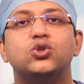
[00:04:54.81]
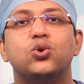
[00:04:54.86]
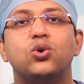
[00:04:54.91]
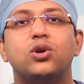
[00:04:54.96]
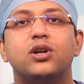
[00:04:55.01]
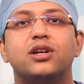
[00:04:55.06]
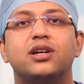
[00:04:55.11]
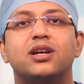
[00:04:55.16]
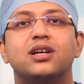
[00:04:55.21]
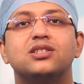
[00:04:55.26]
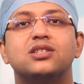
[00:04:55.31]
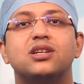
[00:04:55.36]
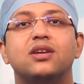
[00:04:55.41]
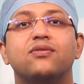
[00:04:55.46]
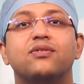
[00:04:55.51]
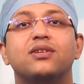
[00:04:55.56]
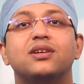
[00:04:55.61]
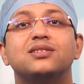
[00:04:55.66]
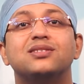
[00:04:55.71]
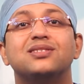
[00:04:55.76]
शोल्डर का
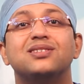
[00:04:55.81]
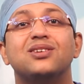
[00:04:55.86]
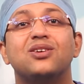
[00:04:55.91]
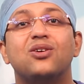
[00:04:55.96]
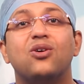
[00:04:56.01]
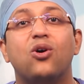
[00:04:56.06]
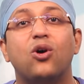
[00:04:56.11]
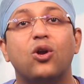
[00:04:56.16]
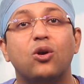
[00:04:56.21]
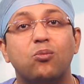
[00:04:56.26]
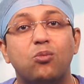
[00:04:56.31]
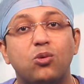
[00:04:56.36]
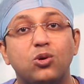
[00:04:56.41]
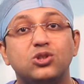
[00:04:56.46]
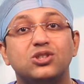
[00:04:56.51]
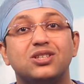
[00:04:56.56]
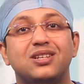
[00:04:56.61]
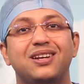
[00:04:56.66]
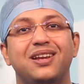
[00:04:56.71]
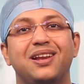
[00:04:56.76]
स्टिफनेस
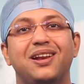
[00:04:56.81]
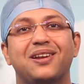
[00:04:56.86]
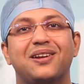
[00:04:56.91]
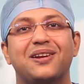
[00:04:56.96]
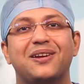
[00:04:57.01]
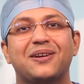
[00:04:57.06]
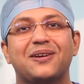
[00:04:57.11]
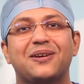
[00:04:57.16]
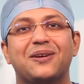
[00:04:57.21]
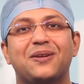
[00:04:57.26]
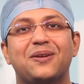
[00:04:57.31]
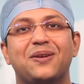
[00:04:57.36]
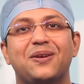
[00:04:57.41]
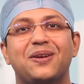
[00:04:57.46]
ऑलमोस्ट नील रहेगा